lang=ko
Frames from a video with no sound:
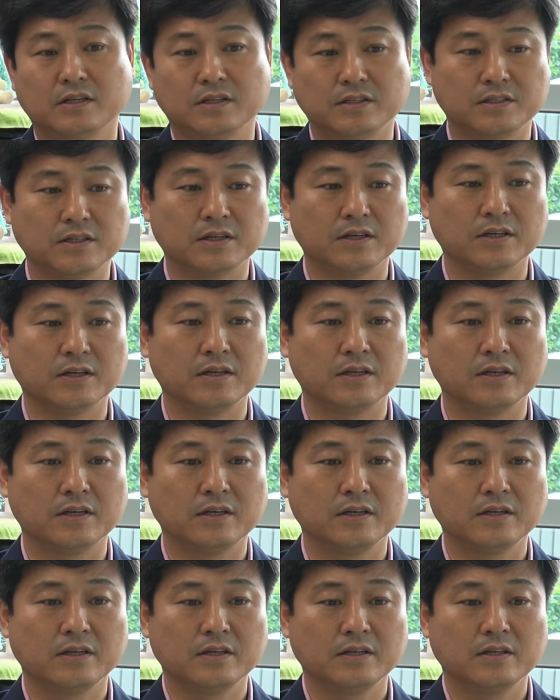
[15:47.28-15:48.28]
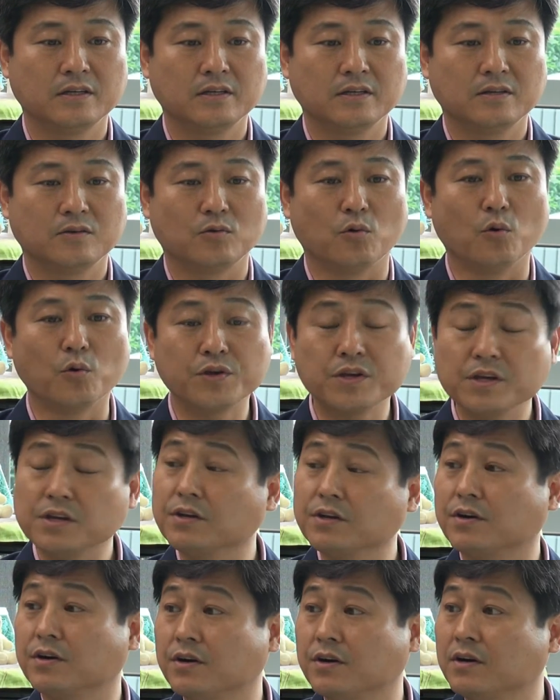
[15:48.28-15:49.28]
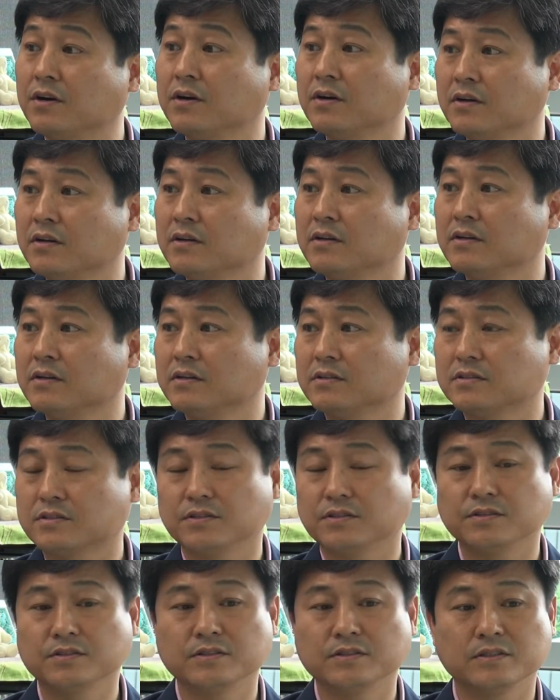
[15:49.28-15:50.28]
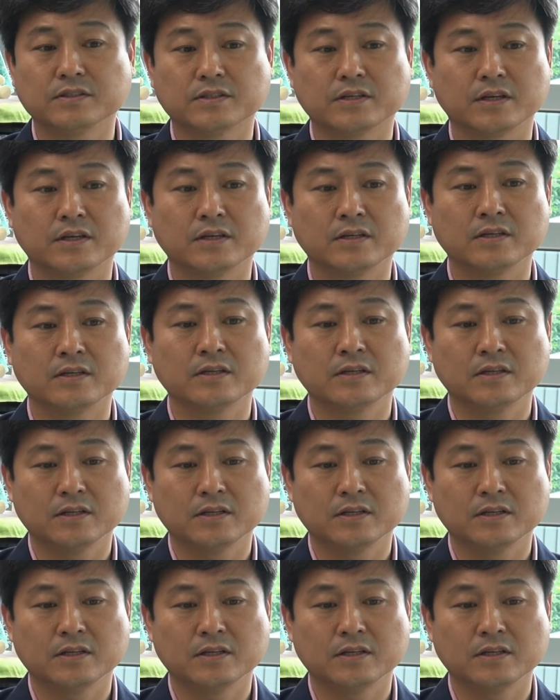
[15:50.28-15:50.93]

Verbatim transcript: 이제 오히려 저는 이렇게